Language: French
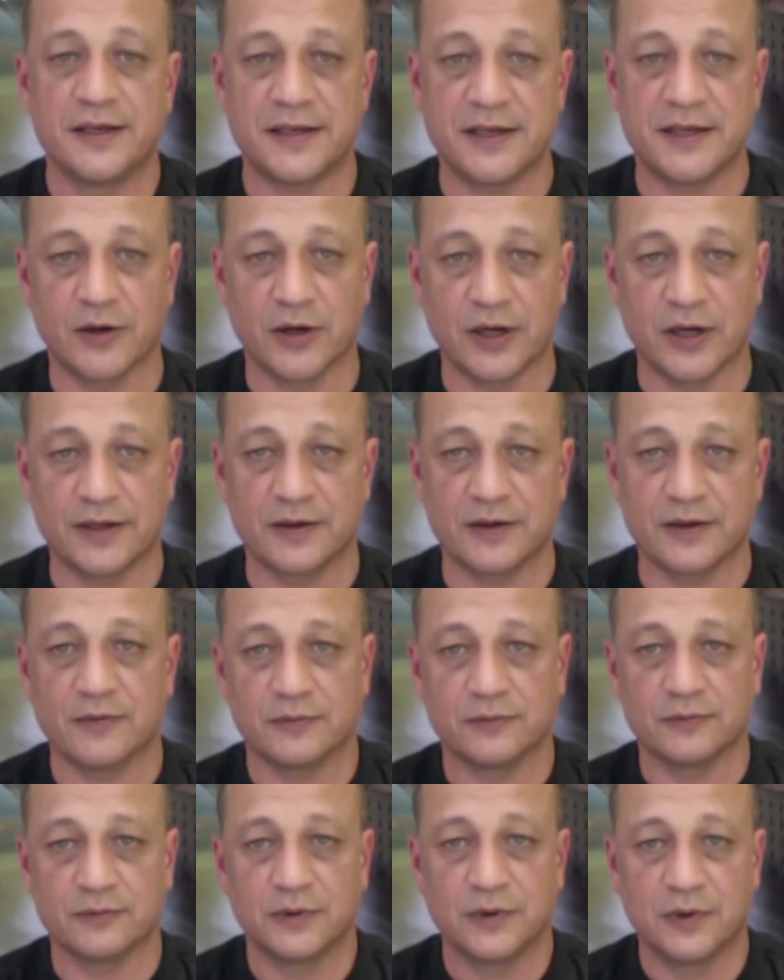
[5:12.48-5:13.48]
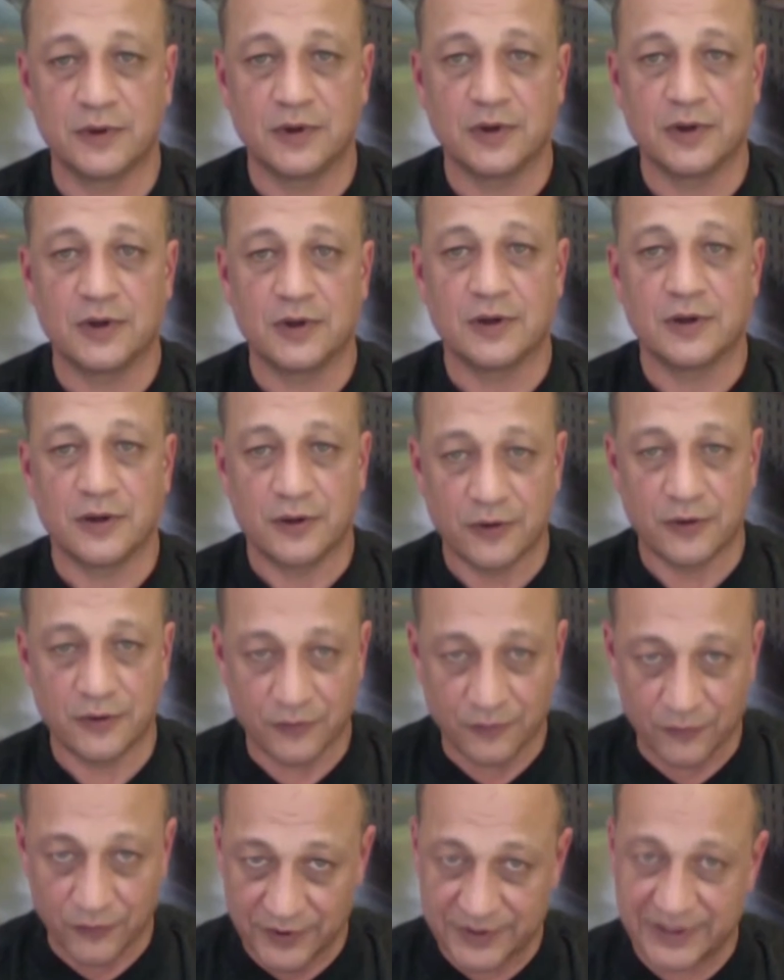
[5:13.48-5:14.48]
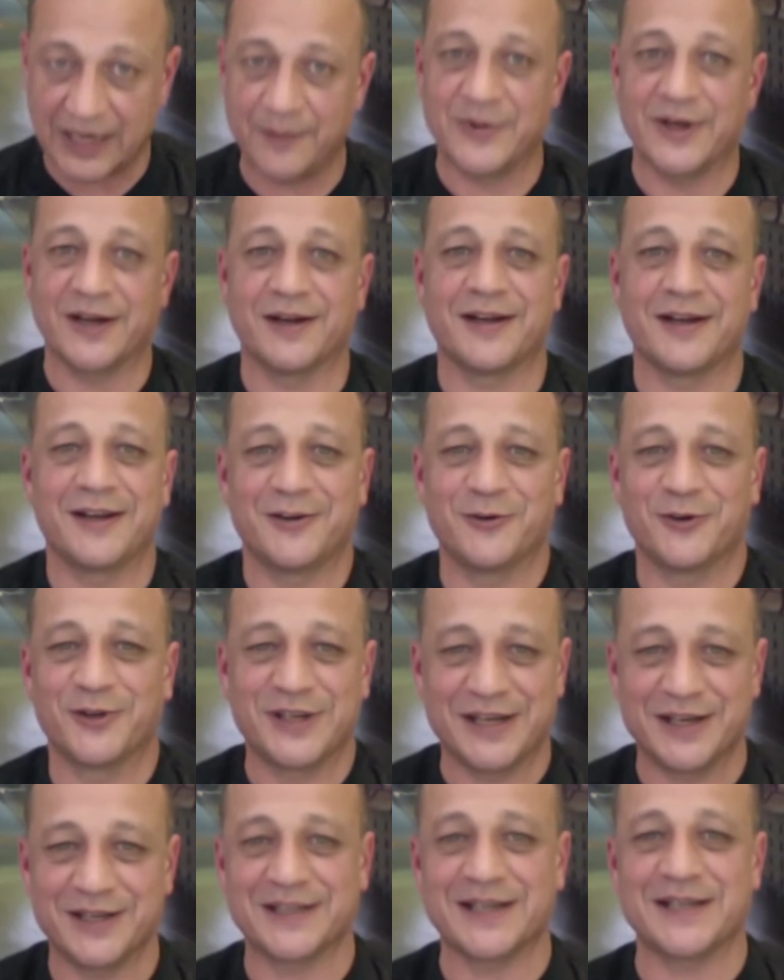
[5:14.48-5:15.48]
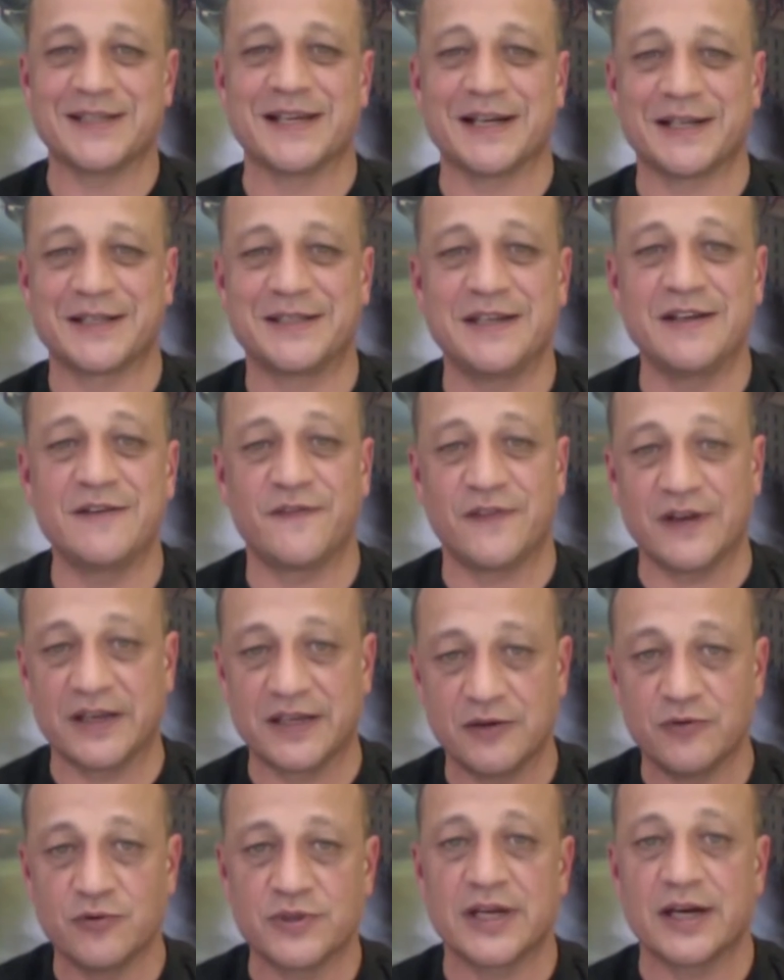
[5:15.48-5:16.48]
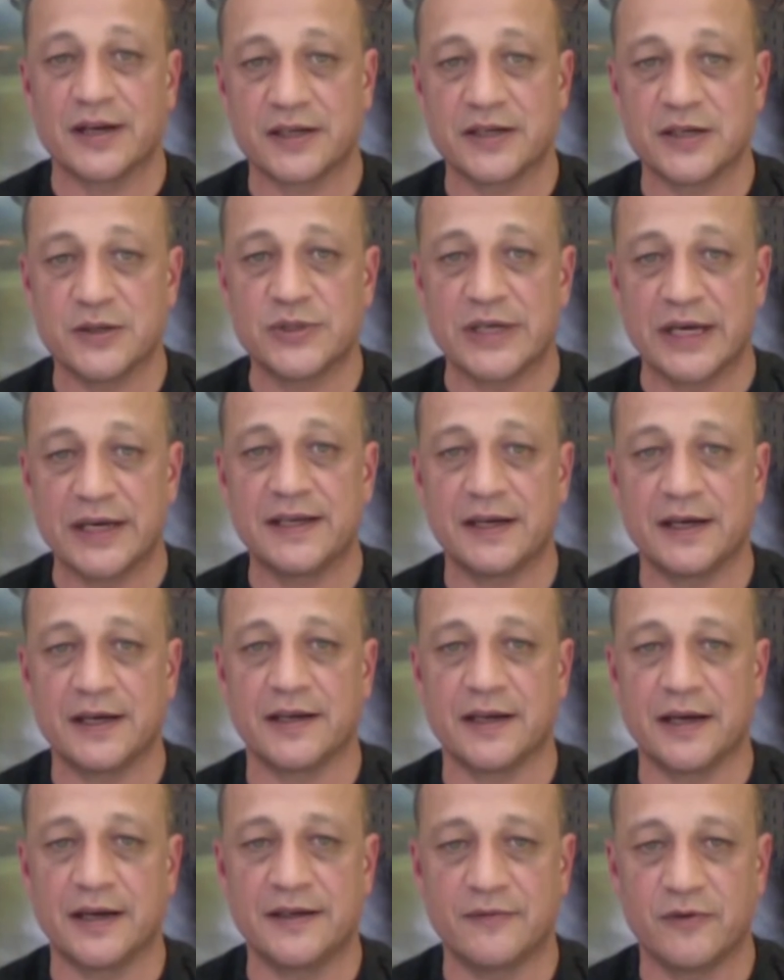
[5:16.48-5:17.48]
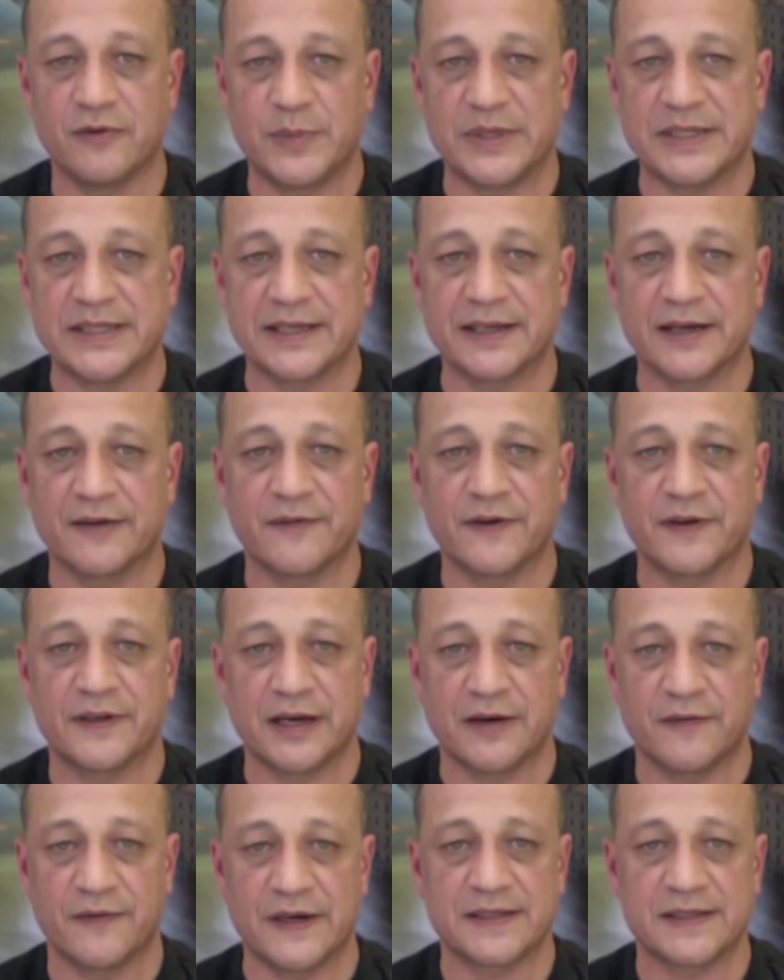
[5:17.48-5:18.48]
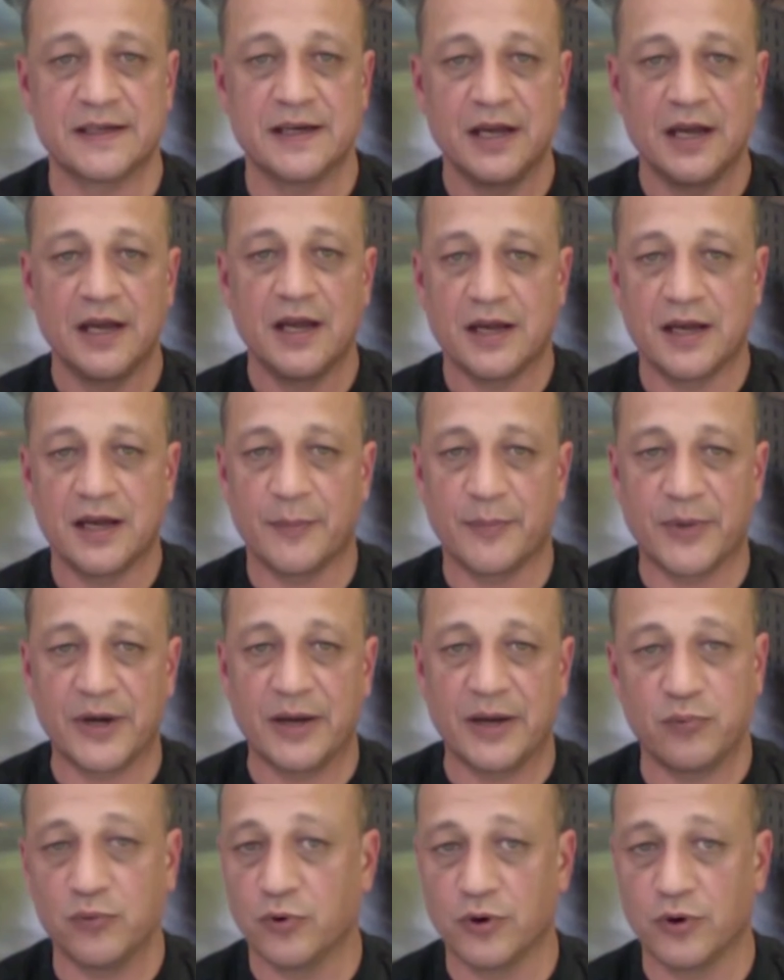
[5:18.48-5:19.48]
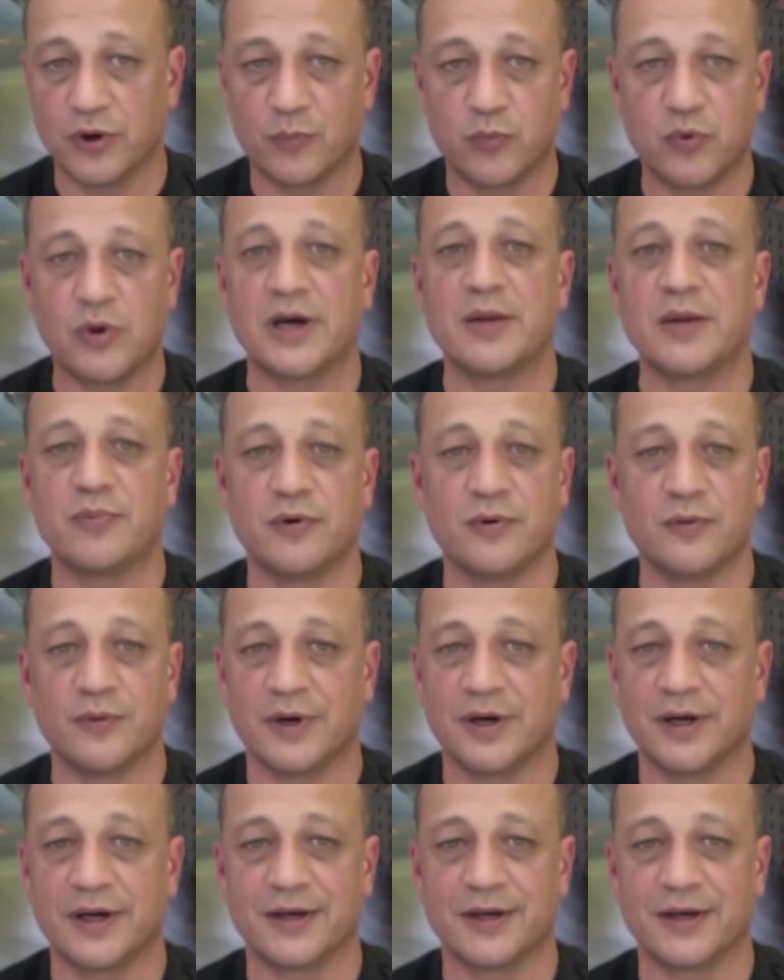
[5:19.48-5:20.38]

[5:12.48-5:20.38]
on a parlé sur France Live d'ailleurs. Très bien, et donc qui est très actif et qui nous a, qui nous a aidé à, développer cette interface. après, pour, pour, aller plus loin,